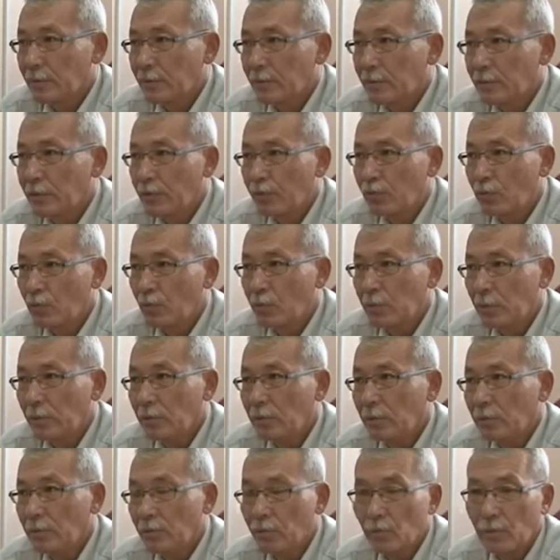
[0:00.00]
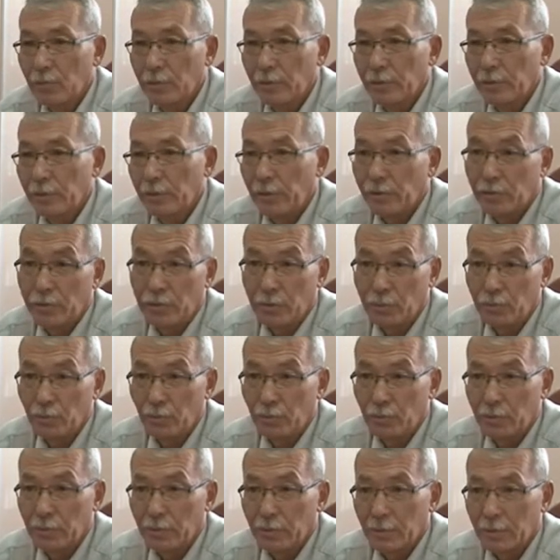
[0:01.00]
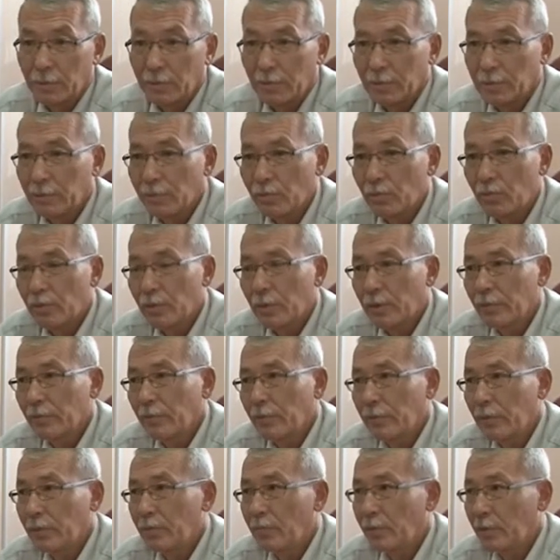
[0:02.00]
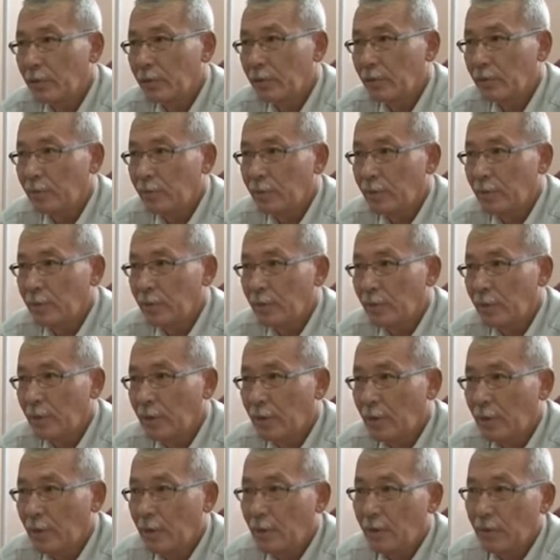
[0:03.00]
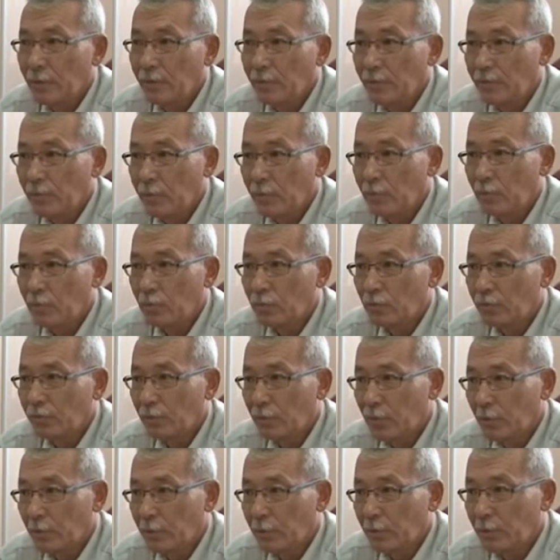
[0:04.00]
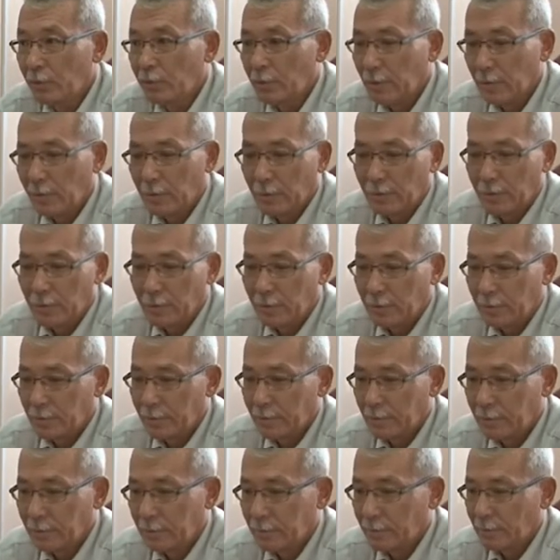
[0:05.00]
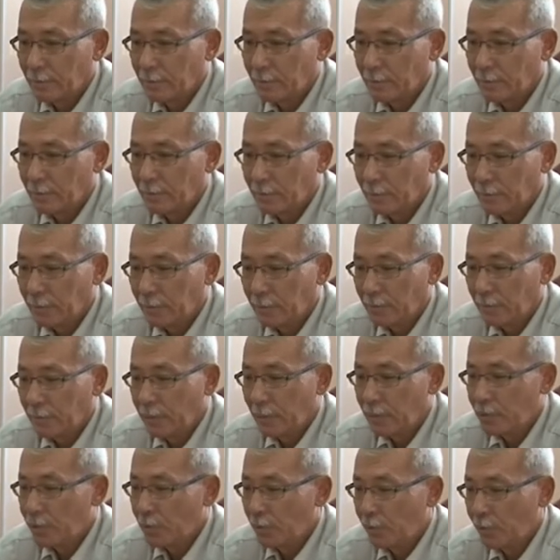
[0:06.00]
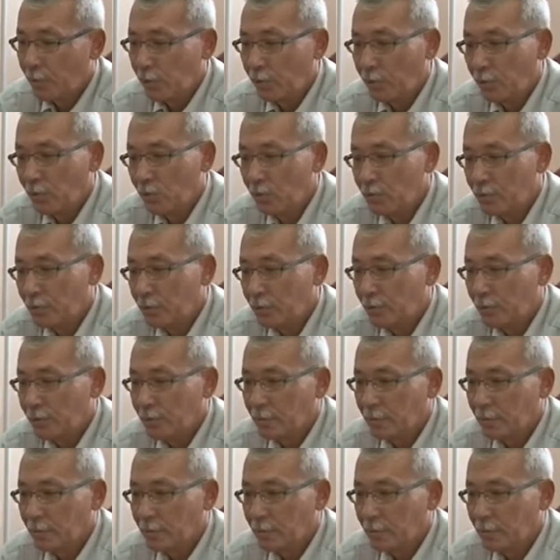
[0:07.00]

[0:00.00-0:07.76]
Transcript: для чего был создан институт государственной экспертизы. В свое время э, каждый проектировщик,